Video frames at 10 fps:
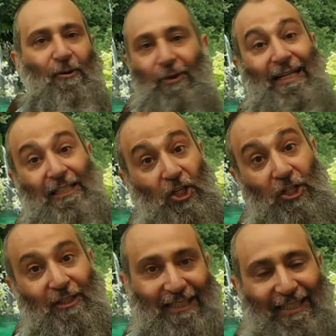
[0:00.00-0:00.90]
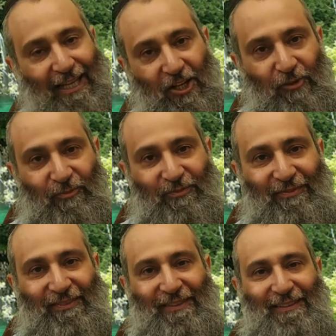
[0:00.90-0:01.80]
bueno, dijeron,
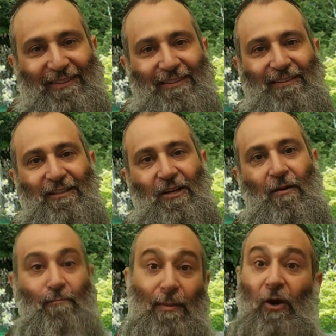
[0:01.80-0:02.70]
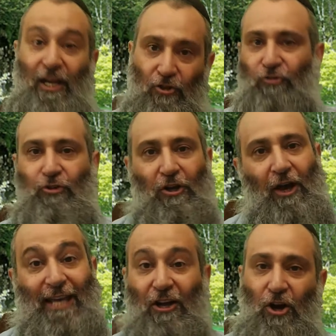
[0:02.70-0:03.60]
Vemos que no solo a
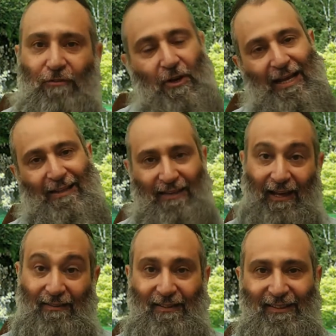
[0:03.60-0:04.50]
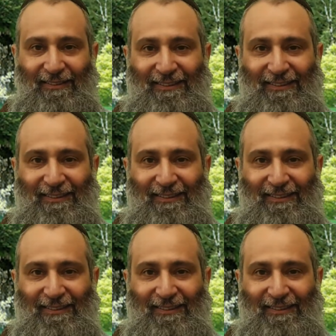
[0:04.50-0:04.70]
Jacob lo engañaste,